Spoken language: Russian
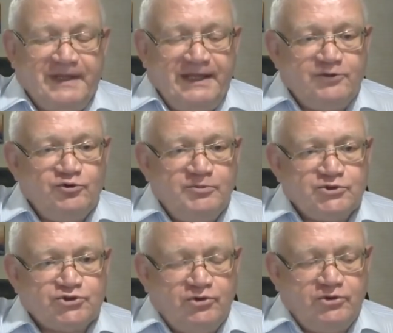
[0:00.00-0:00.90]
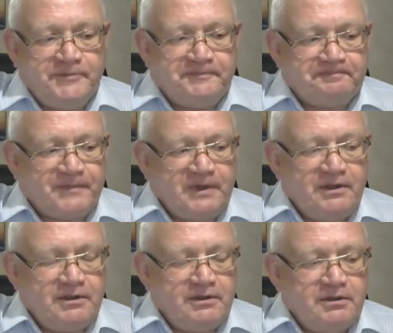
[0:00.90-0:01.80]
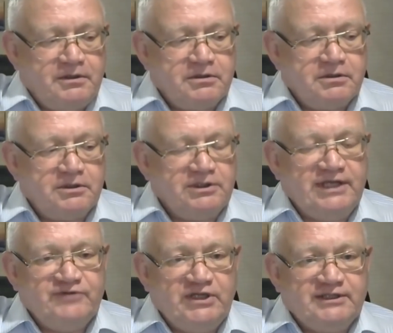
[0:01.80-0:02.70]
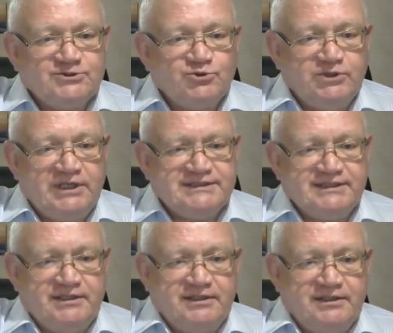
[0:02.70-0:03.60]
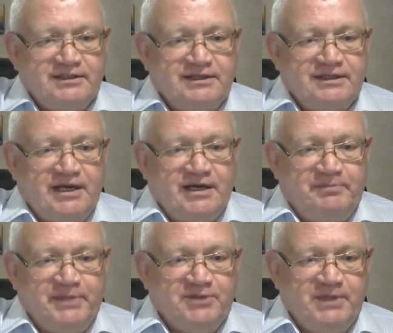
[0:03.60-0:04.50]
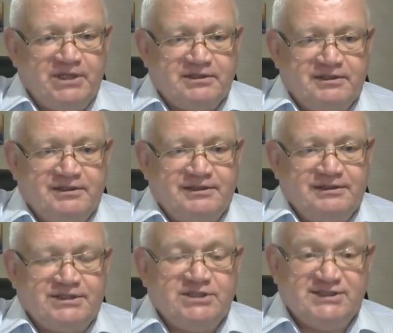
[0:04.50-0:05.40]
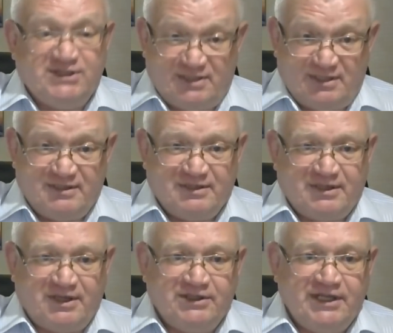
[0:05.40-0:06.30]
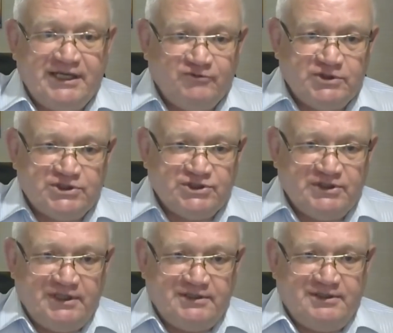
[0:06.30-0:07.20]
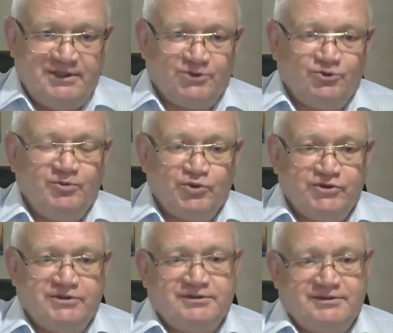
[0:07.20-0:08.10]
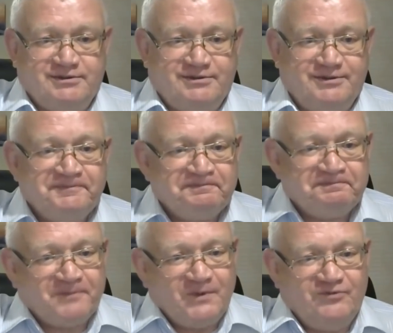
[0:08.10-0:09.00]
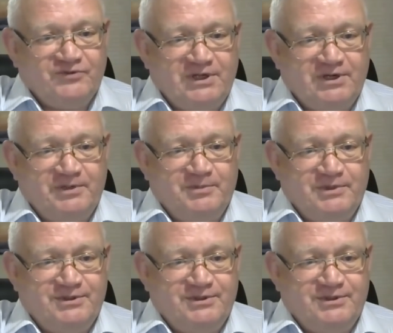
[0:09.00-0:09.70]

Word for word: Я думаю, что э, главные консультации на предмет транзита, когда его начинать и кто будет э, вторым